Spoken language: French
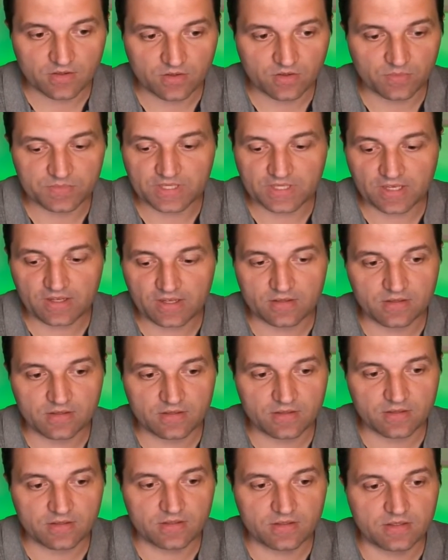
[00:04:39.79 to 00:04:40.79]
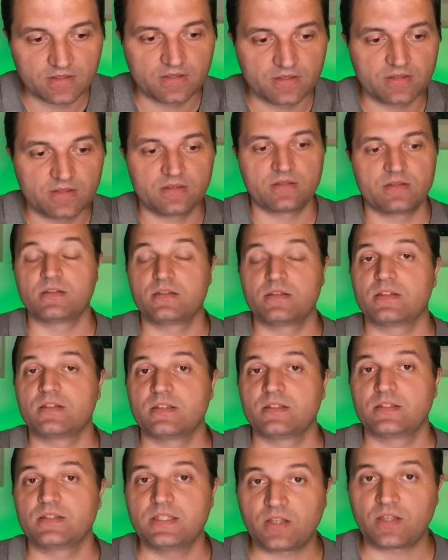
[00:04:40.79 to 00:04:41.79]
Comme ça,
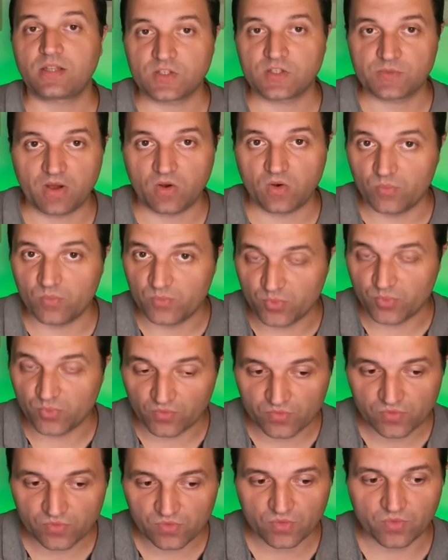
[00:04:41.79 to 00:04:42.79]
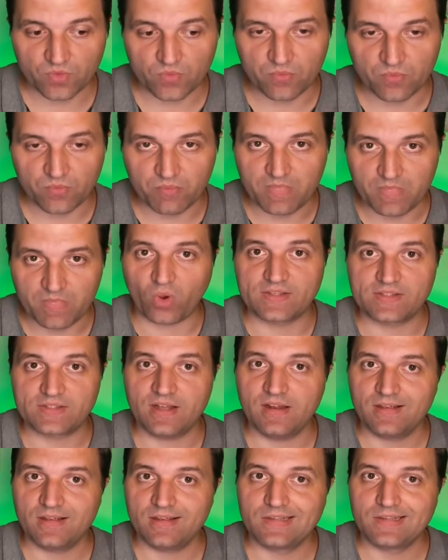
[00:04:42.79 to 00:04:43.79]
c'est transparent pour vous, mais pour
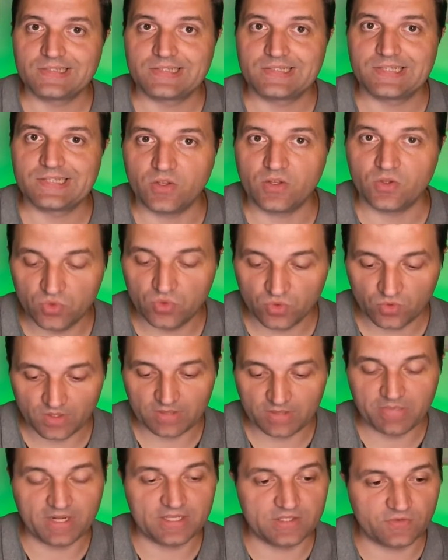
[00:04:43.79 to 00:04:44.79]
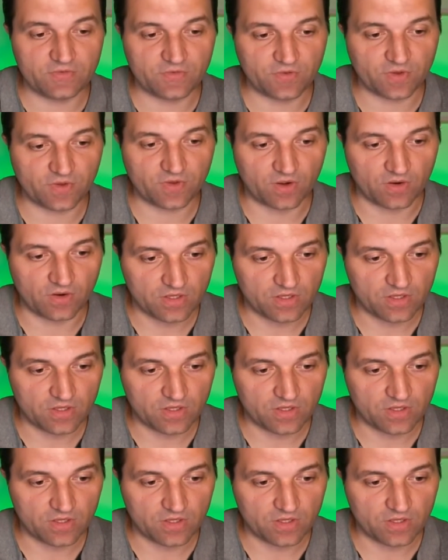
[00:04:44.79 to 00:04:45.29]
Excel, c'est deux libellés différents.